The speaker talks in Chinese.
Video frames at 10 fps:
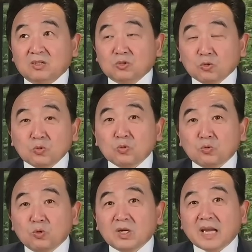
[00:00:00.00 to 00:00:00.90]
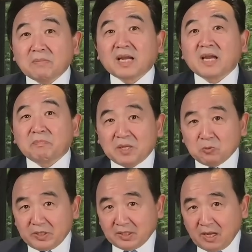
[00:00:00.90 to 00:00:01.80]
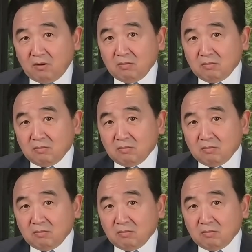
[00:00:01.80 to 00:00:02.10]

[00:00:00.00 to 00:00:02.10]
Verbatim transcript: 中共国该不该被毁掉？